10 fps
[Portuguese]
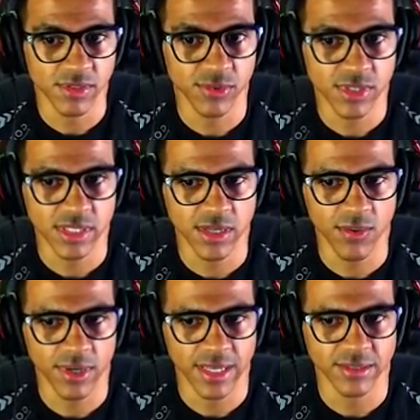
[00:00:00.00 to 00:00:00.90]
Se você der
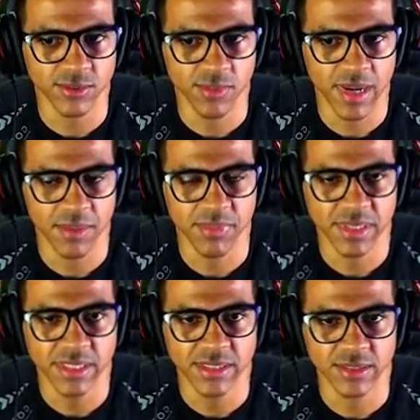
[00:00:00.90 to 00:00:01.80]
uma olhada no mapa
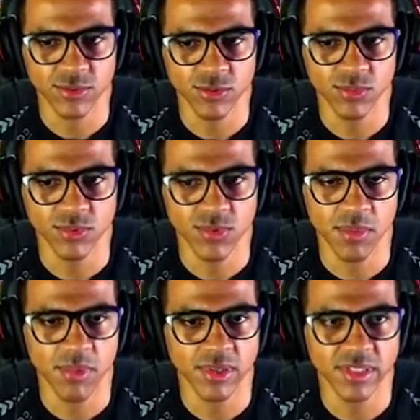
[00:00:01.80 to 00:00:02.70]
aí, tá todo mundo com a
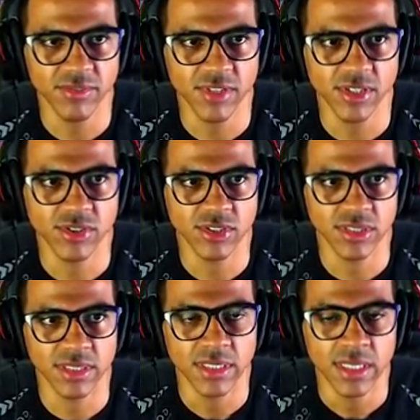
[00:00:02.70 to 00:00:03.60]
bolinha
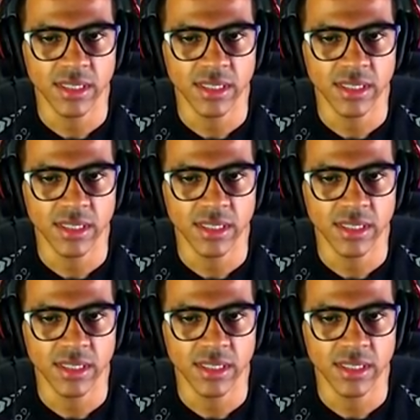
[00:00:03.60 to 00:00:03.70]
verdinha.